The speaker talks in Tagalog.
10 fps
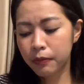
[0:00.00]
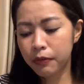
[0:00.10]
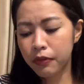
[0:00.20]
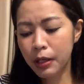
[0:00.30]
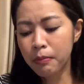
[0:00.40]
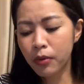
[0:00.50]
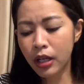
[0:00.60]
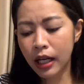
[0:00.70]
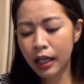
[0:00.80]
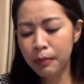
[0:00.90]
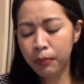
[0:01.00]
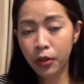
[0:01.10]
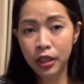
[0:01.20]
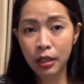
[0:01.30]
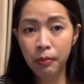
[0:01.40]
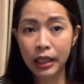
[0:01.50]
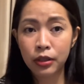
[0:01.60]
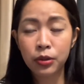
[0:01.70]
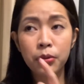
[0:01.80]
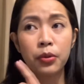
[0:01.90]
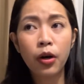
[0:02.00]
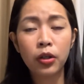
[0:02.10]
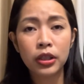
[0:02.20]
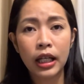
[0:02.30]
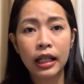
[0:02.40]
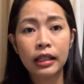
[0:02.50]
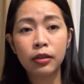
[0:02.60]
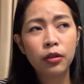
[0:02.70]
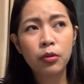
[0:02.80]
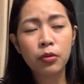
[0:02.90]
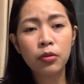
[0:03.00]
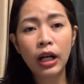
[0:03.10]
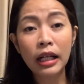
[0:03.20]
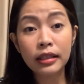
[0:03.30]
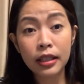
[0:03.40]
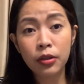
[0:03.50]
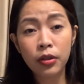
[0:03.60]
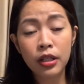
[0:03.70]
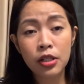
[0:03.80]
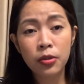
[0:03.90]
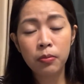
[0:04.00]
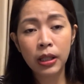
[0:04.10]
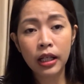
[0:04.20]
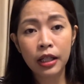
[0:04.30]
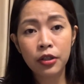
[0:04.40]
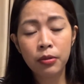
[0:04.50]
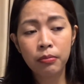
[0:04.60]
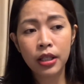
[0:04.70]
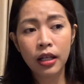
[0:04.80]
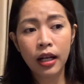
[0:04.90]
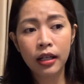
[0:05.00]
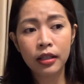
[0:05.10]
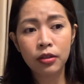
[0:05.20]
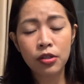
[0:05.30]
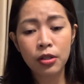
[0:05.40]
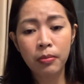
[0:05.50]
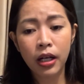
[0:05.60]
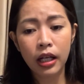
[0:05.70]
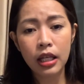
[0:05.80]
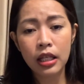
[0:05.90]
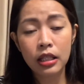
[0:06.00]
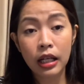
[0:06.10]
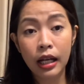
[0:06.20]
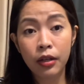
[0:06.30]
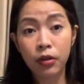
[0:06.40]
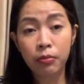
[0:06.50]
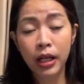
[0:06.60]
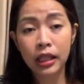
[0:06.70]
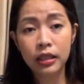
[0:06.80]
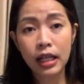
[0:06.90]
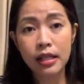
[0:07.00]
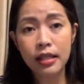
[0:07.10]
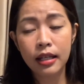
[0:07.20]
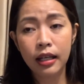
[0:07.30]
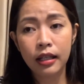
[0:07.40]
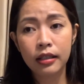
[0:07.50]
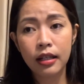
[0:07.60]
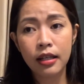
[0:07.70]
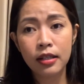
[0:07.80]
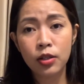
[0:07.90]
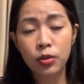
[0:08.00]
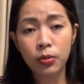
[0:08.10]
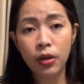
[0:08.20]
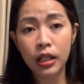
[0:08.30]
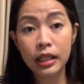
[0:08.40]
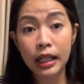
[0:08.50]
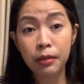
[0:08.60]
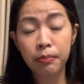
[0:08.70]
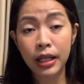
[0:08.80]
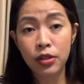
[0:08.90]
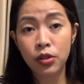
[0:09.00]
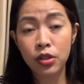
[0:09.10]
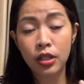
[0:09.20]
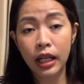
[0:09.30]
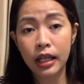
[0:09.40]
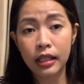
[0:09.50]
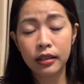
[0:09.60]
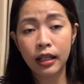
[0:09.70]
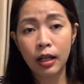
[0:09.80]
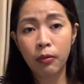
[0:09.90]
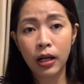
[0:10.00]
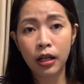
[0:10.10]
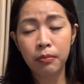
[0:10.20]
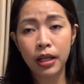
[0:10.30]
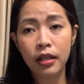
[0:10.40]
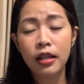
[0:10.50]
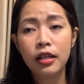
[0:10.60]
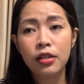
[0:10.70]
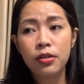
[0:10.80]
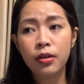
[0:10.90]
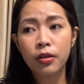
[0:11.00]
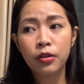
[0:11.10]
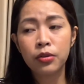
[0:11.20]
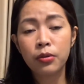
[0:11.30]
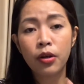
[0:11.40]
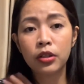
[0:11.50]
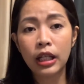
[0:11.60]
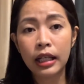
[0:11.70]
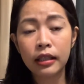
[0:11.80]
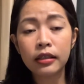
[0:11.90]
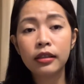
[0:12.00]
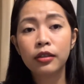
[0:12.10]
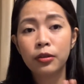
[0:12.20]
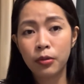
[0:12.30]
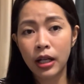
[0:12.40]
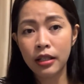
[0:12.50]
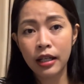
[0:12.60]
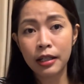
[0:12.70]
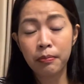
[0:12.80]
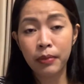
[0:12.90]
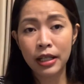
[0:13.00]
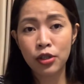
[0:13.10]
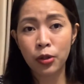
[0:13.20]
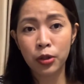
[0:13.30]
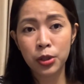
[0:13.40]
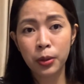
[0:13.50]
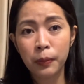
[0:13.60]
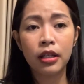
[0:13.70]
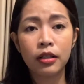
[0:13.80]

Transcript: From Boracay Port naman to hotel, kung ang tanong is kung magkano yung binayaran ko sa mga e-trike or mga tricycle is 200 pesos dahil dalawa kami. So to hotel, 200 pesos.